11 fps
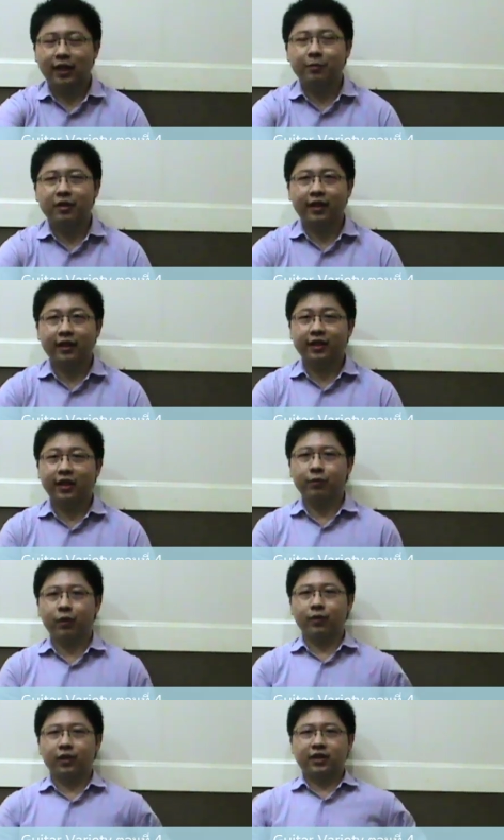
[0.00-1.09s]
การเปลี่ยนสายกีตาร์โป
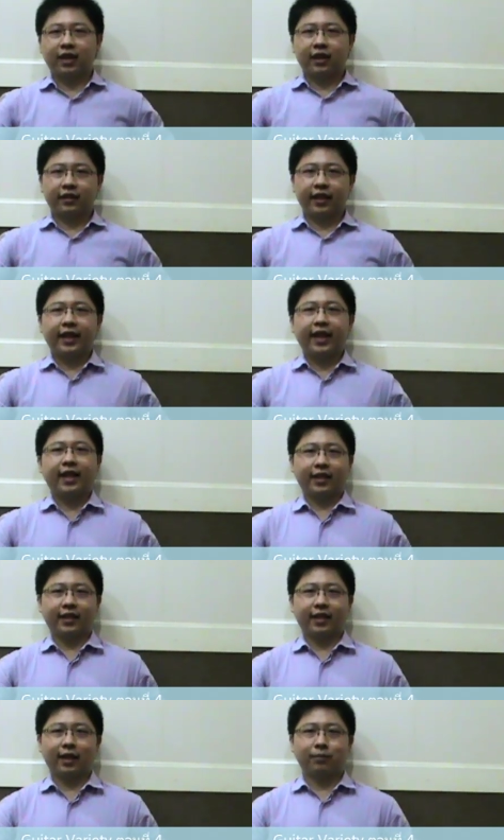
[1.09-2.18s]
ร่งก็จะง่า
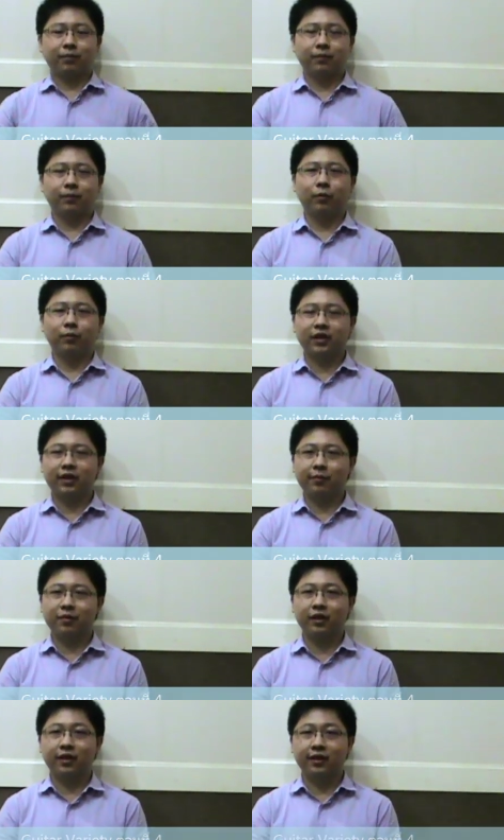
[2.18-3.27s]
ยๆนะครับผมก็จะ
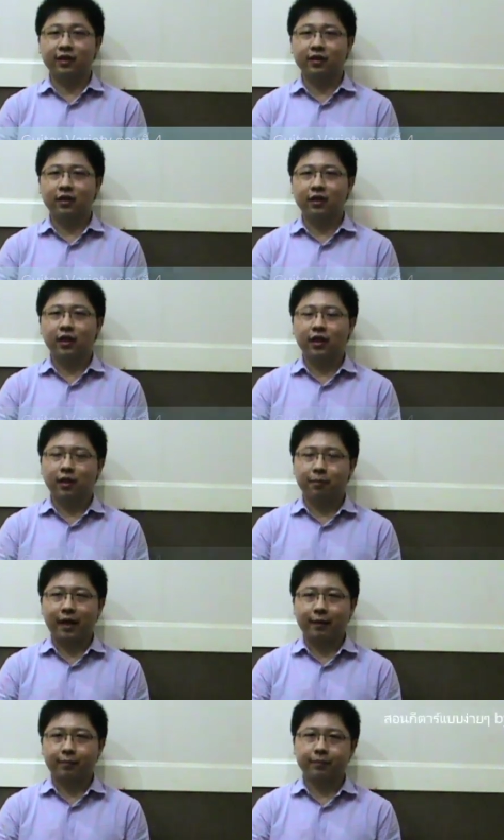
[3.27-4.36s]
นำเสนอ
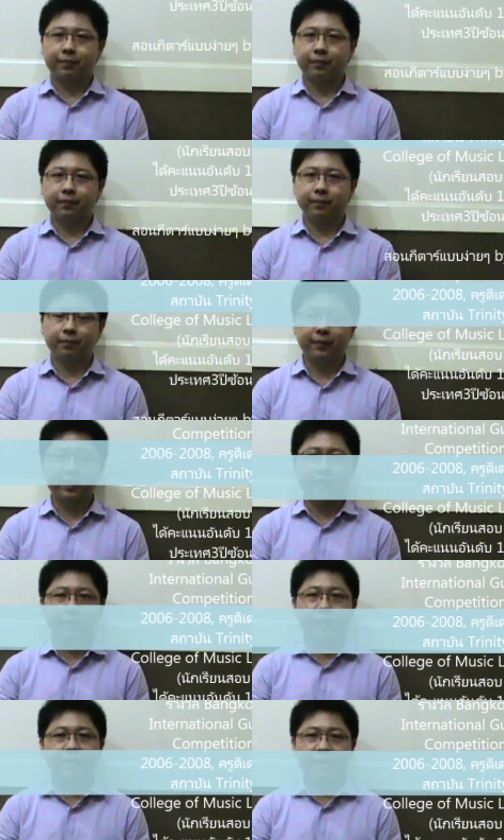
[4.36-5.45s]
แบบเบ
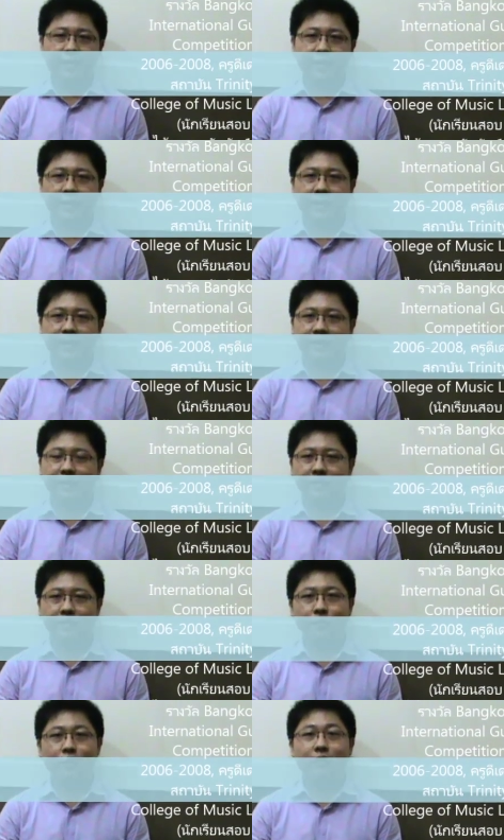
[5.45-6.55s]
สิกให้
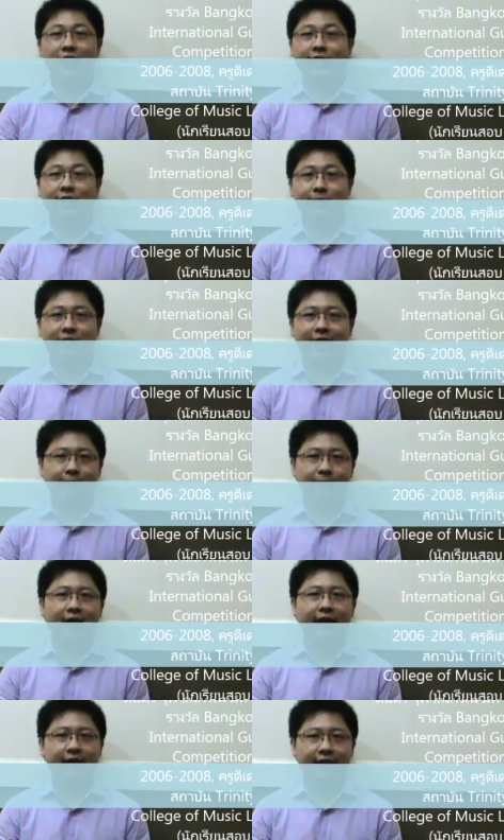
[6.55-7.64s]
ทุกท่านทำตาม
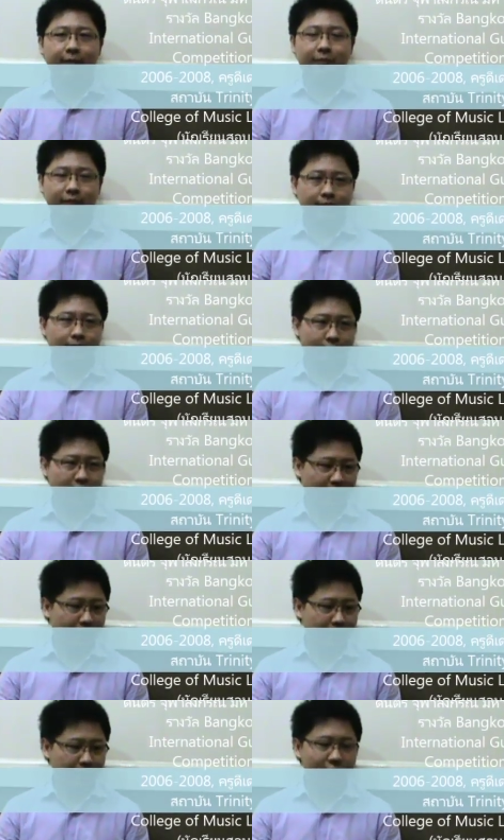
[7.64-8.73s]
ได้นะค
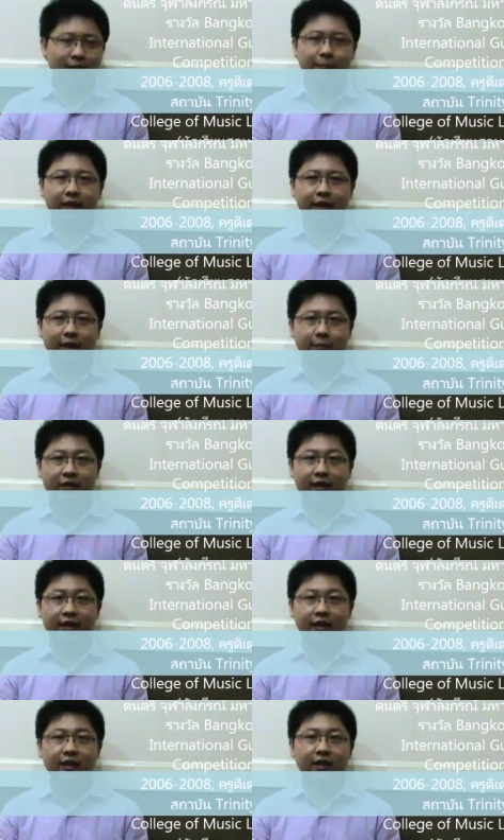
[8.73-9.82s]
รับก็จะเป็นการเปลี่ยนสา
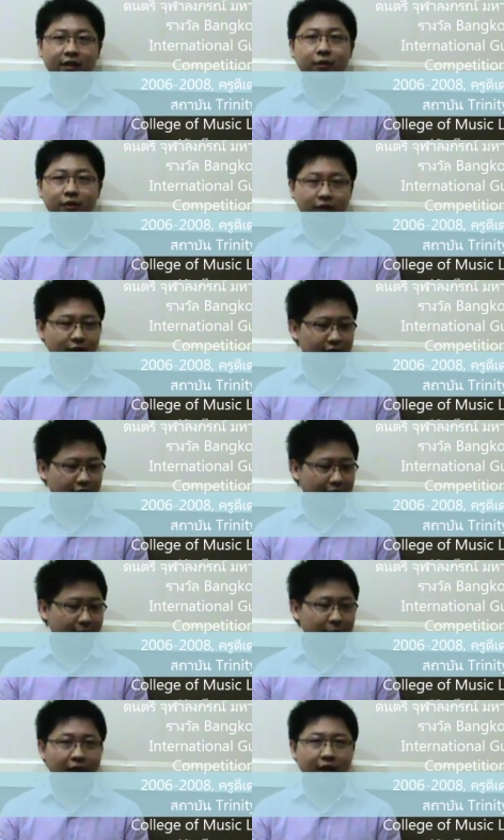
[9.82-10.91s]
ยที่ดีสุดนะ
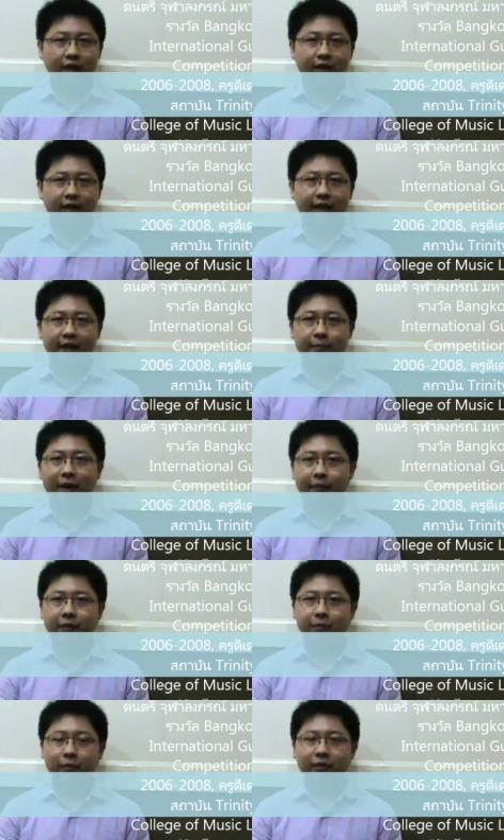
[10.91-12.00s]
ครับในแบบ
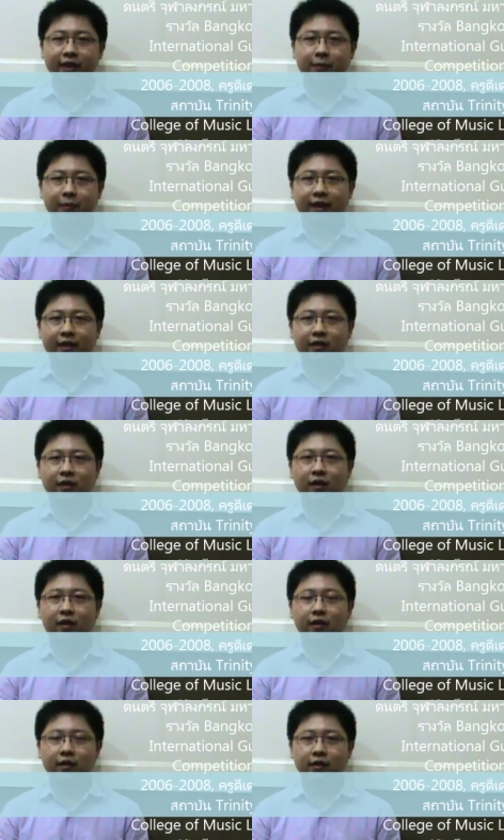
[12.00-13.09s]
ที่ผมเรียนมาแล้วก็
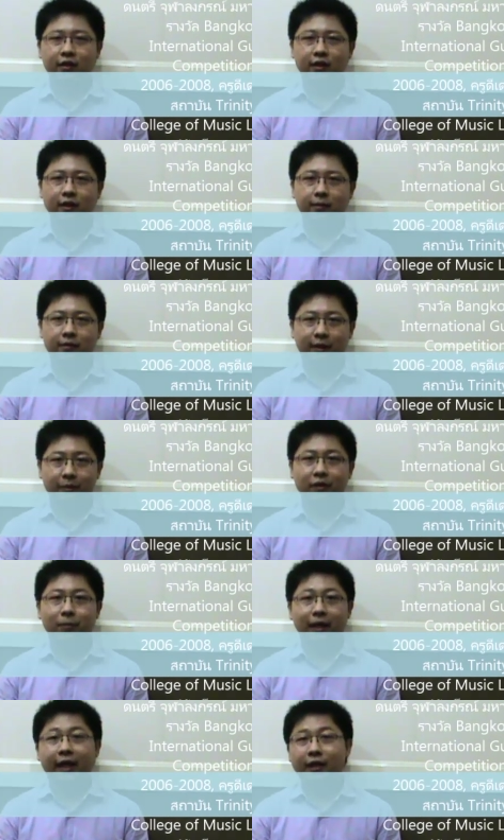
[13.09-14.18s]
จากประส
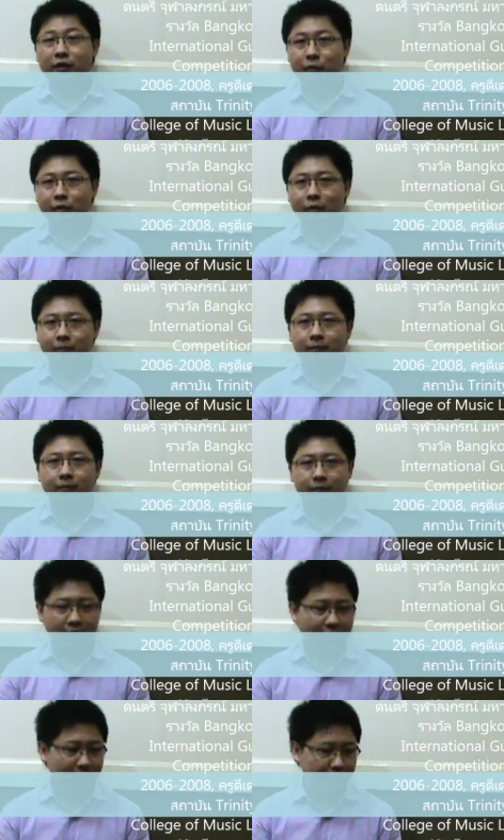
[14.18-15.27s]
บการณ์ของผม
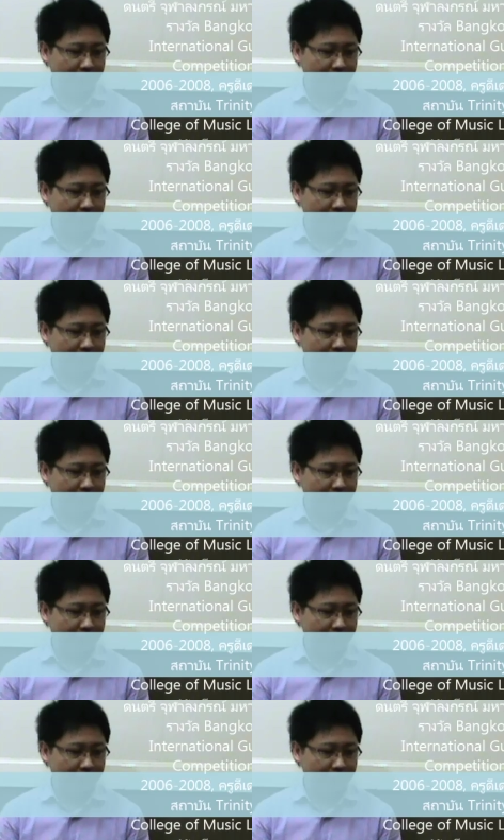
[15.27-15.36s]
นะค